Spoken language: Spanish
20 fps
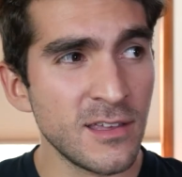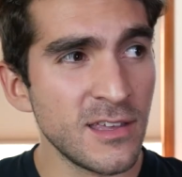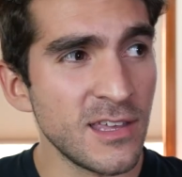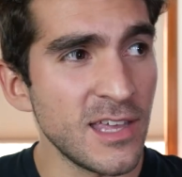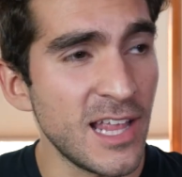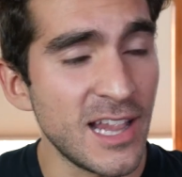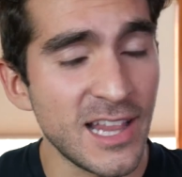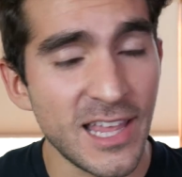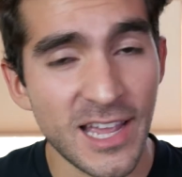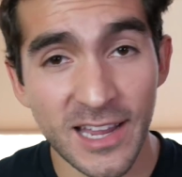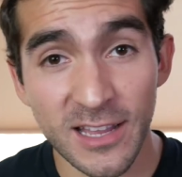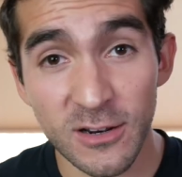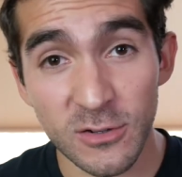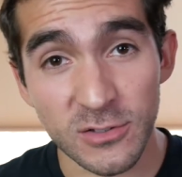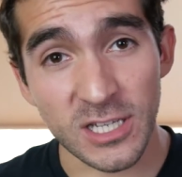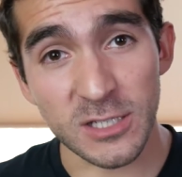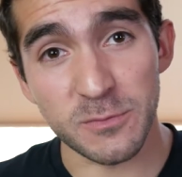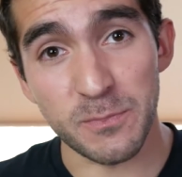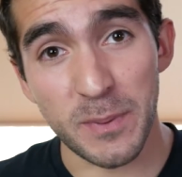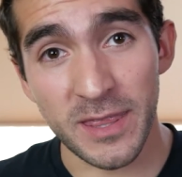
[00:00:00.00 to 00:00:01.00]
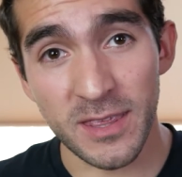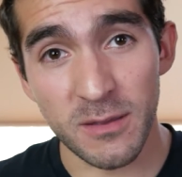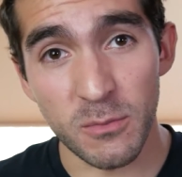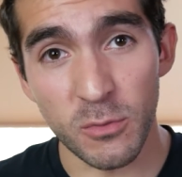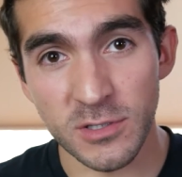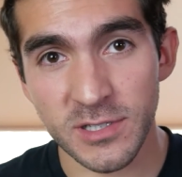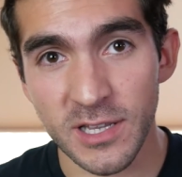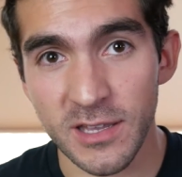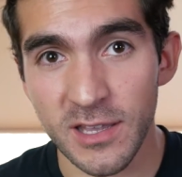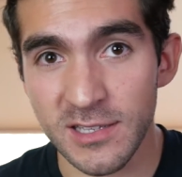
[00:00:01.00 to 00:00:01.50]
El día que nos
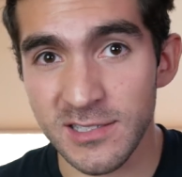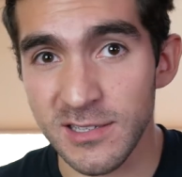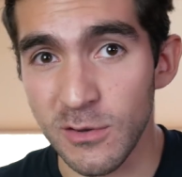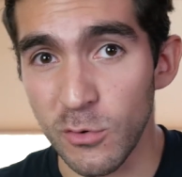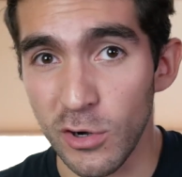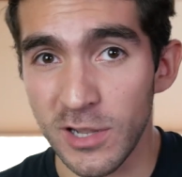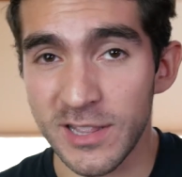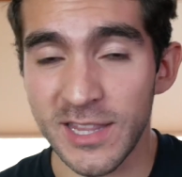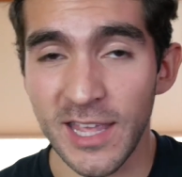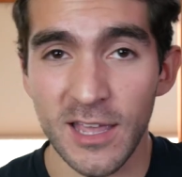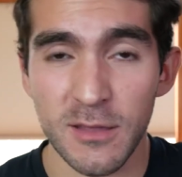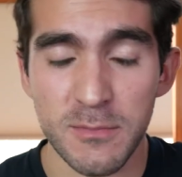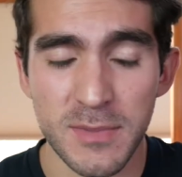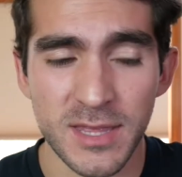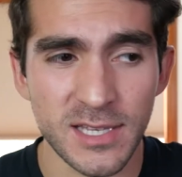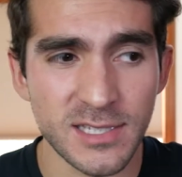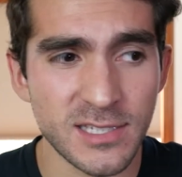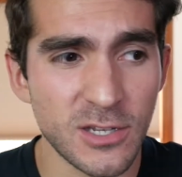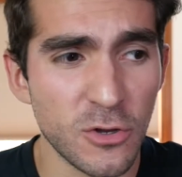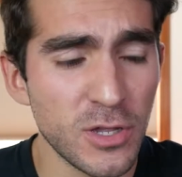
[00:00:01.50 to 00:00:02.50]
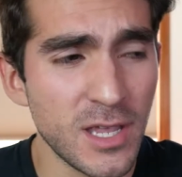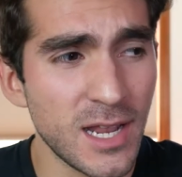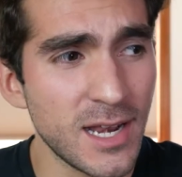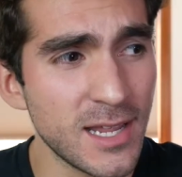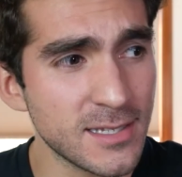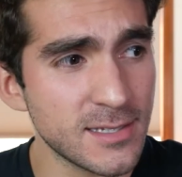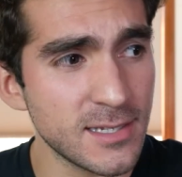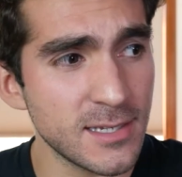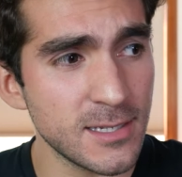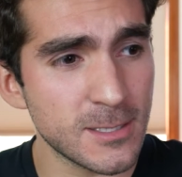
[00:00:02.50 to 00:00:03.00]
despedimos, ella se voltea y me dice, oye
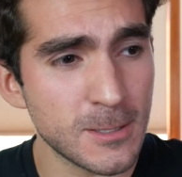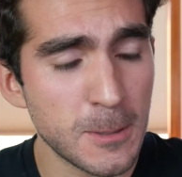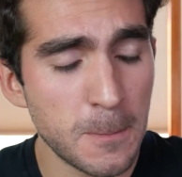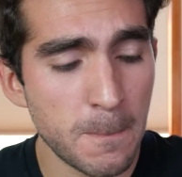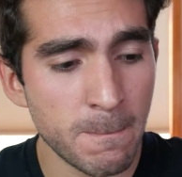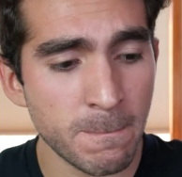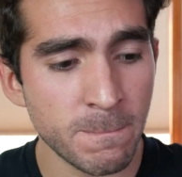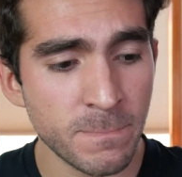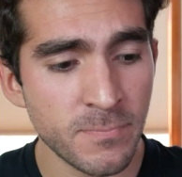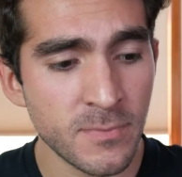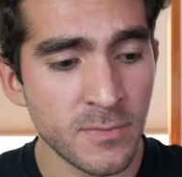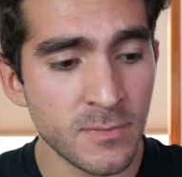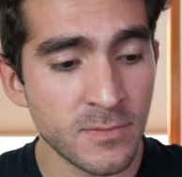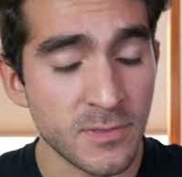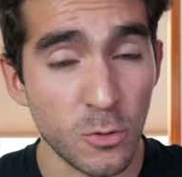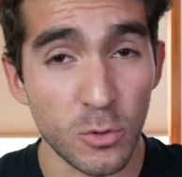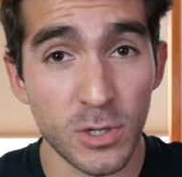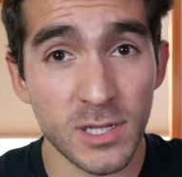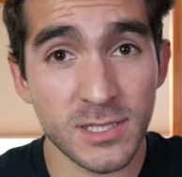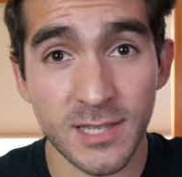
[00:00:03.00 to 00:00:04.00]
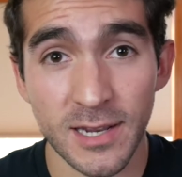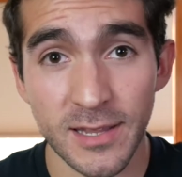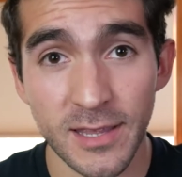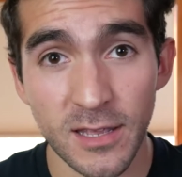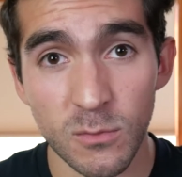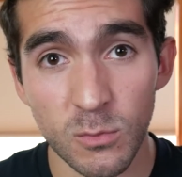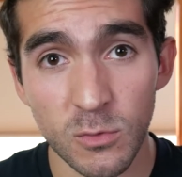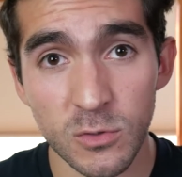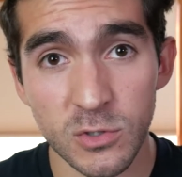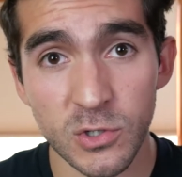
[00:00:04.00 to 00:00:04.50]
Alexis, te voy a
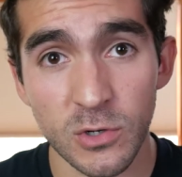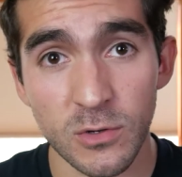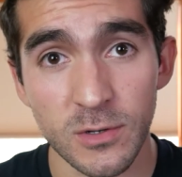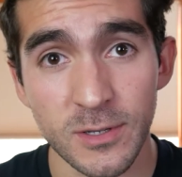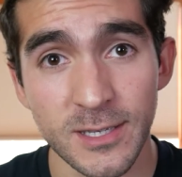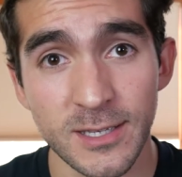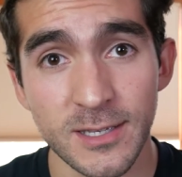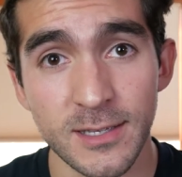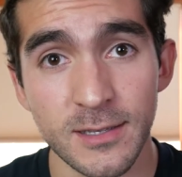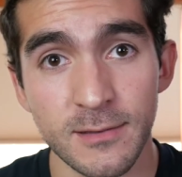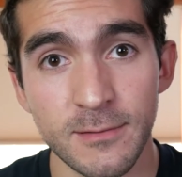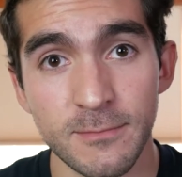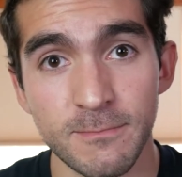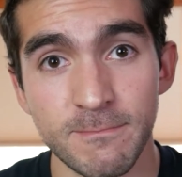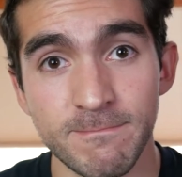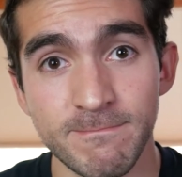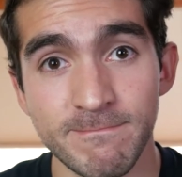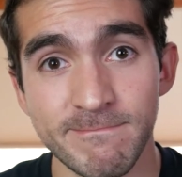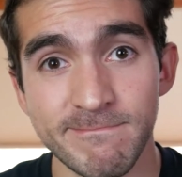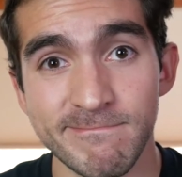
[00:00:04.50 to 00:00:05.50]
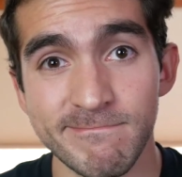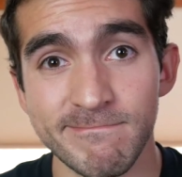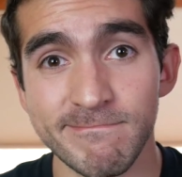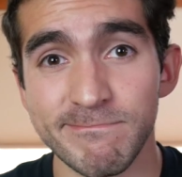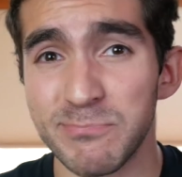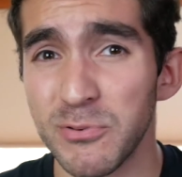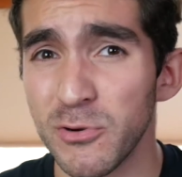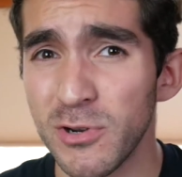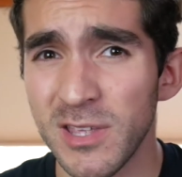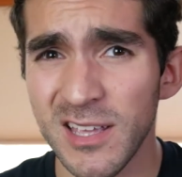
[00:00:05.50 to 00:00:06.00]
extrañar mucho y
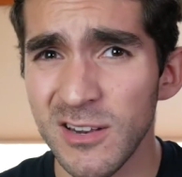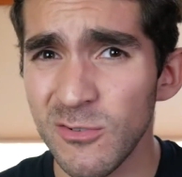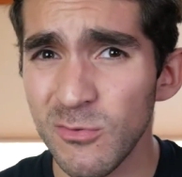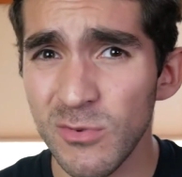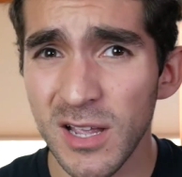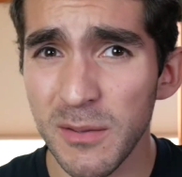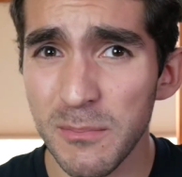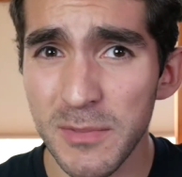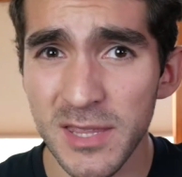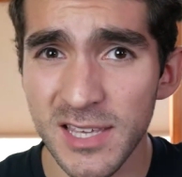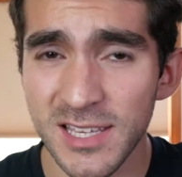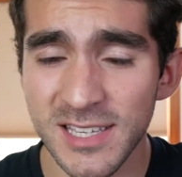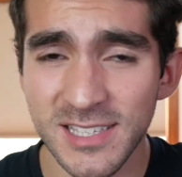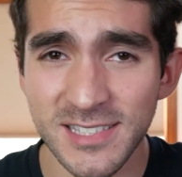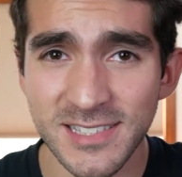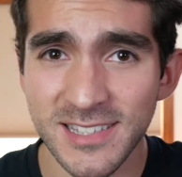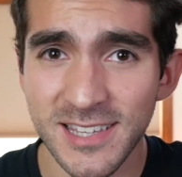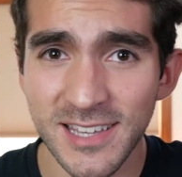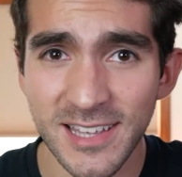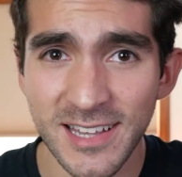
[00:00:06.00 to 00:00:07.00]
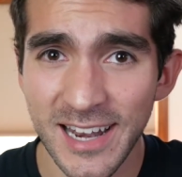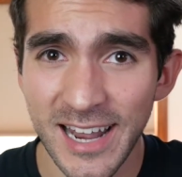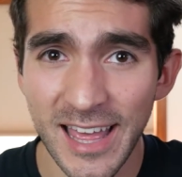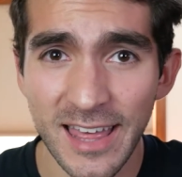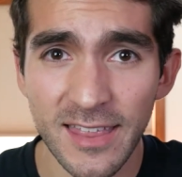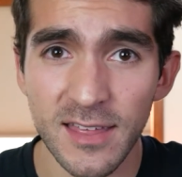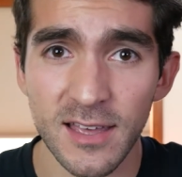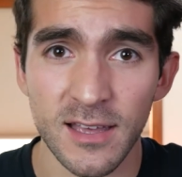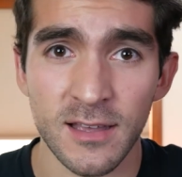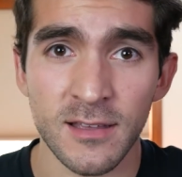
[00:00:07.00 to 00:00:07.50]
¿por qué nunca me dijiste
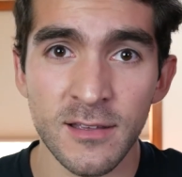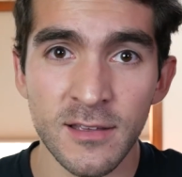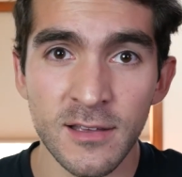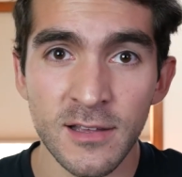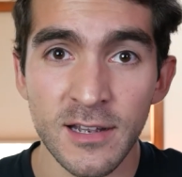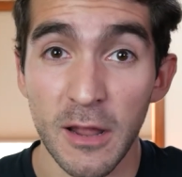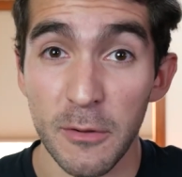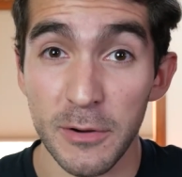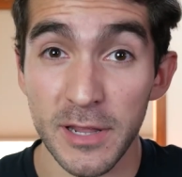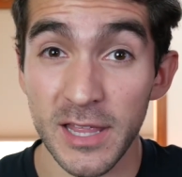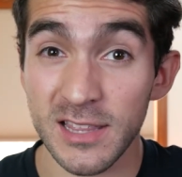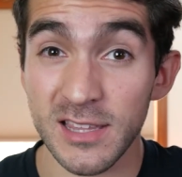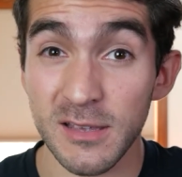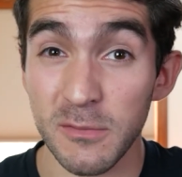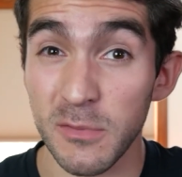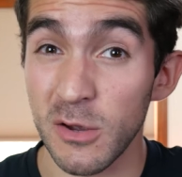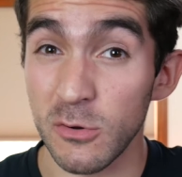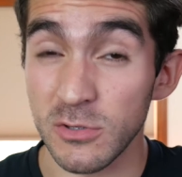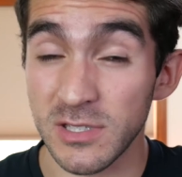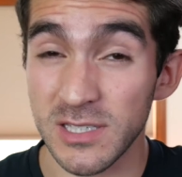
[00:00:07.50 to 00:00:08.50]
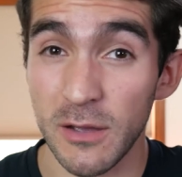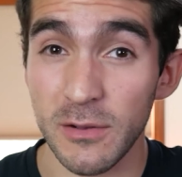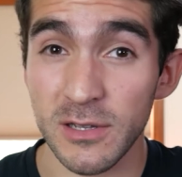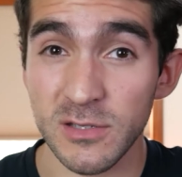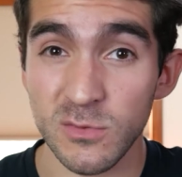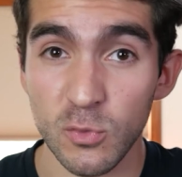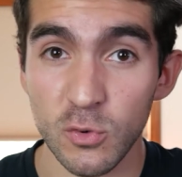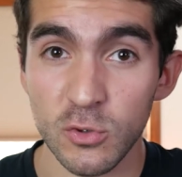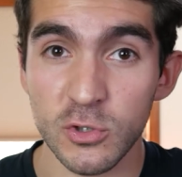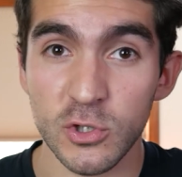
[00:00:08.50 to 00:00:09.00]
nada? La verdad que me
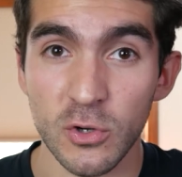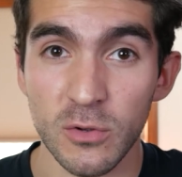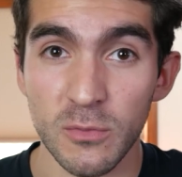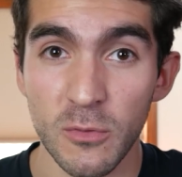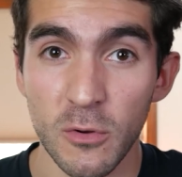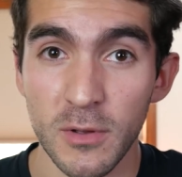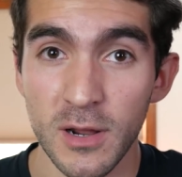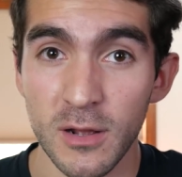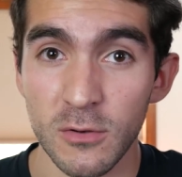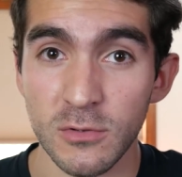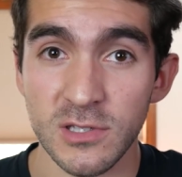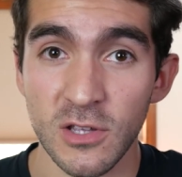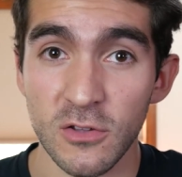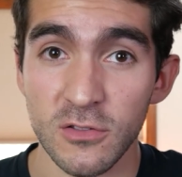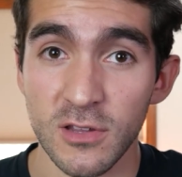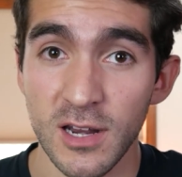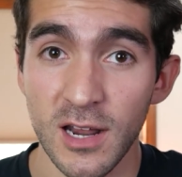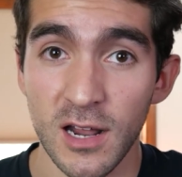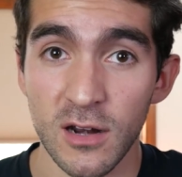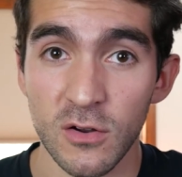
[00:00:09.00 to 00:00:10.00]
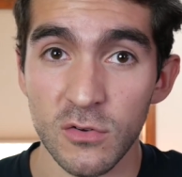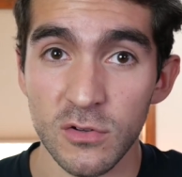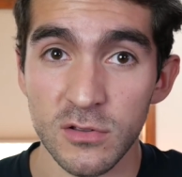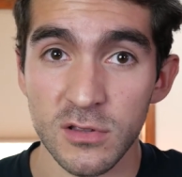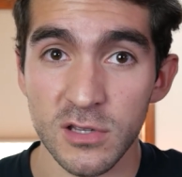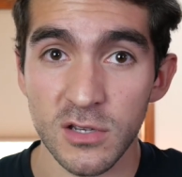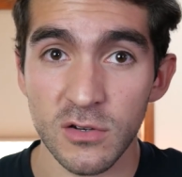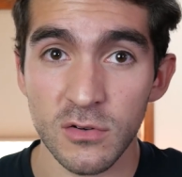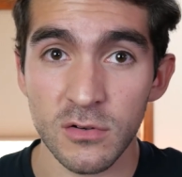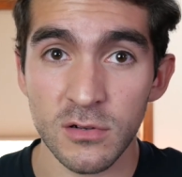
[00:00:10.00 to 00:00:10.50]
gustabas mucho y me hubiera gustado tener algo
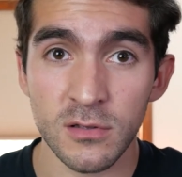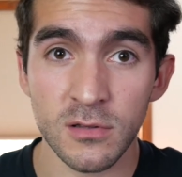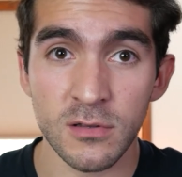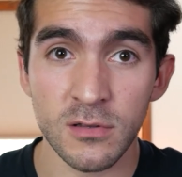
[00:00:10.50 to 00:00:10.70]
contigo.